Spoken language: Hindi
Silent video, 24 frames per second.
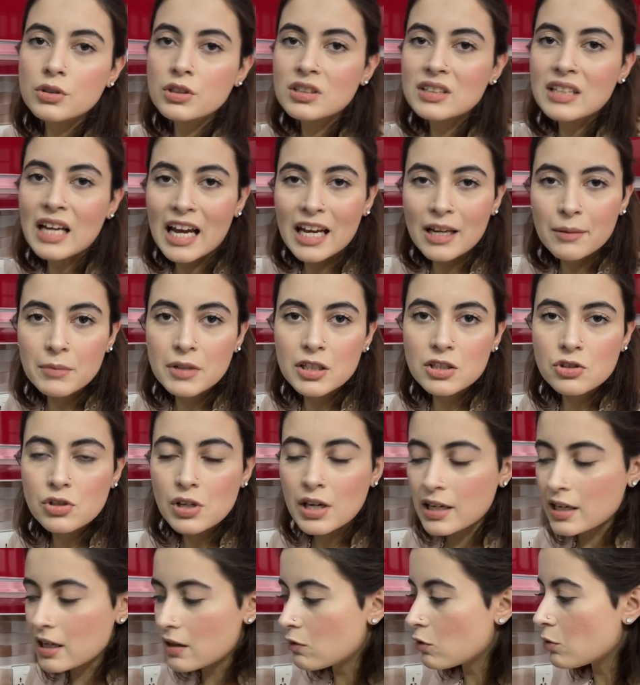टाइमिंग जो
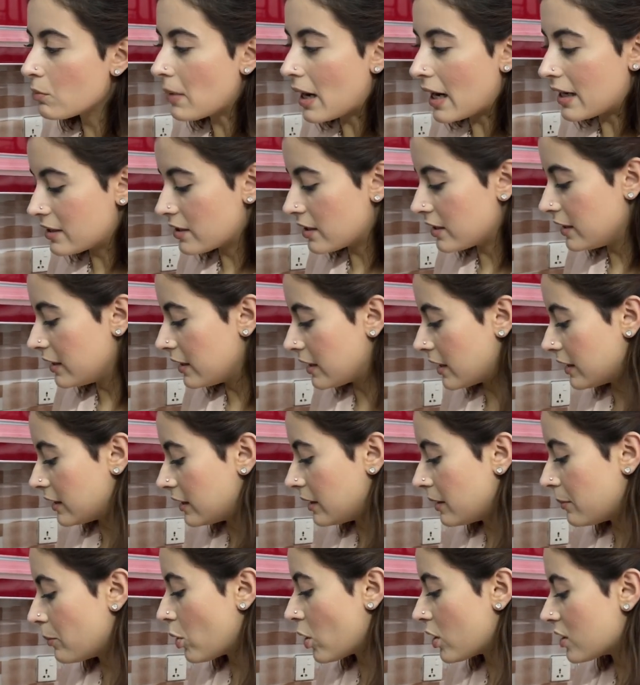है ना वो मैटर नहीं
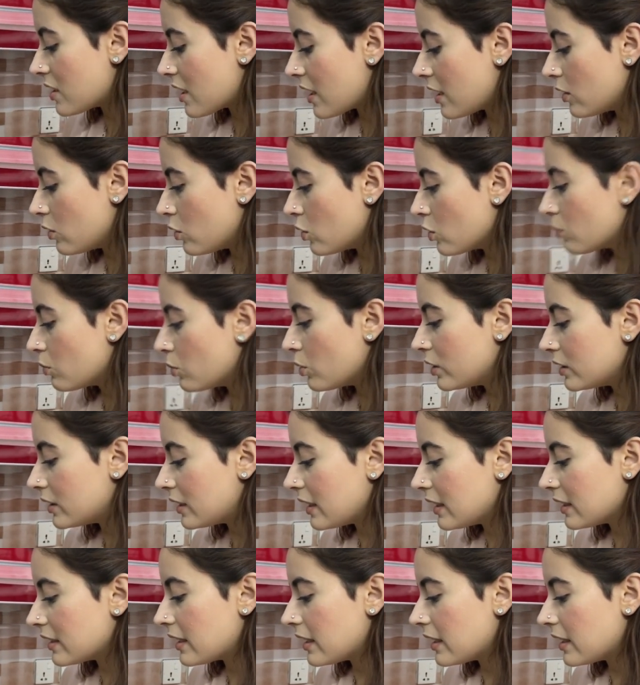करती है बहुत सारे लोग बोलते हैं कि,